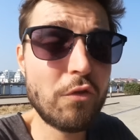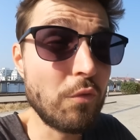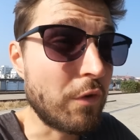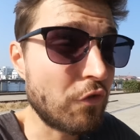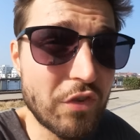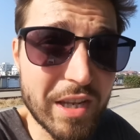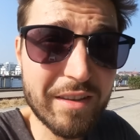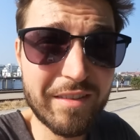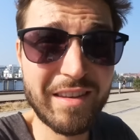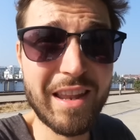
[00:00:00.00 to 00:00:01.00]
zu
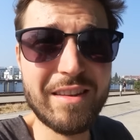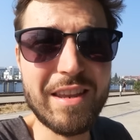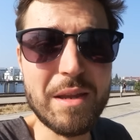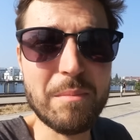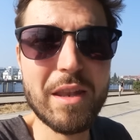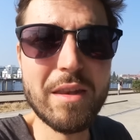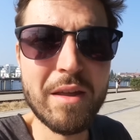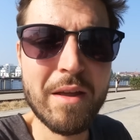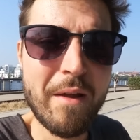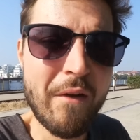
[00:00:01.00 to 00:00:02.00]
verschiedensten
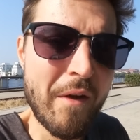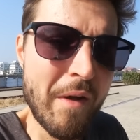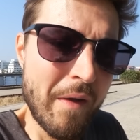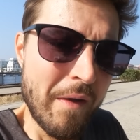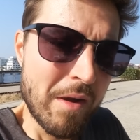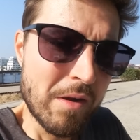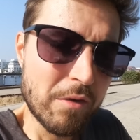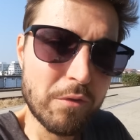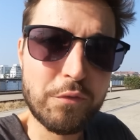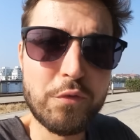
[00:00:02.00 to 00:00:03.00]
Themen
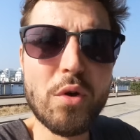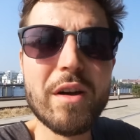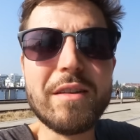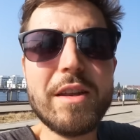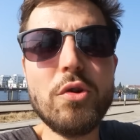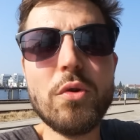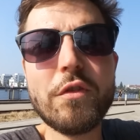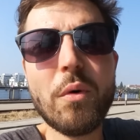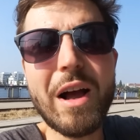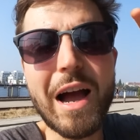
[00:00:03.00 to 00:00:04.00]
für die
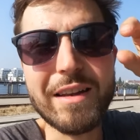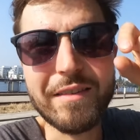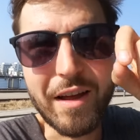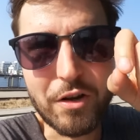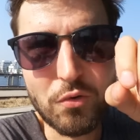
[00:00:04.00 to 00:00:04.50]
Lösung eines